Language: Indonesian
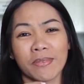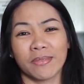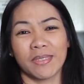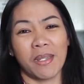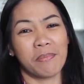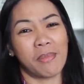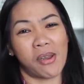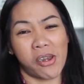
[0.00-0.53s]

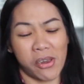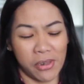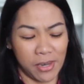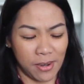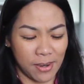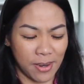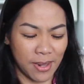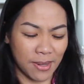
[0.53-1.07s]
setiap makan
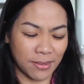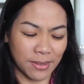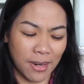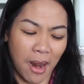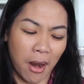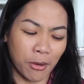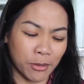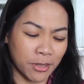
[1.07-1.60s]
ini
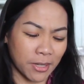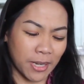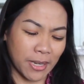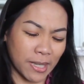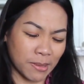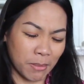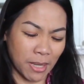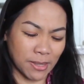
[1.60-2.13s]
selalu
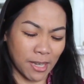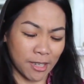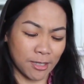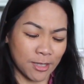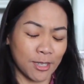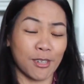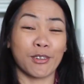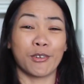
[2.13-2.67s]
teringat masa
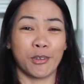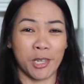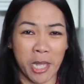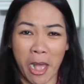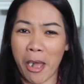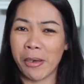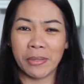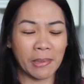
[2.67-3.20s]
kecilku
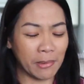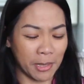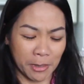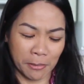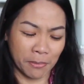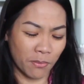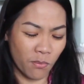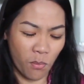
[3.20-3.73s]
ya,
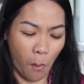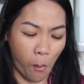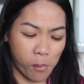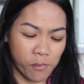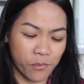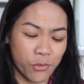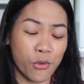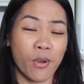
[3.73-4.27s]
hmm,
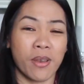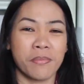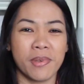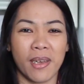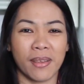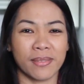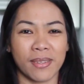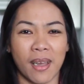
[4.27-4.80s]
luar
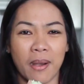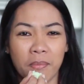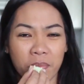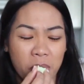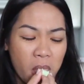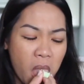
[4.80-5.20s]
biasa.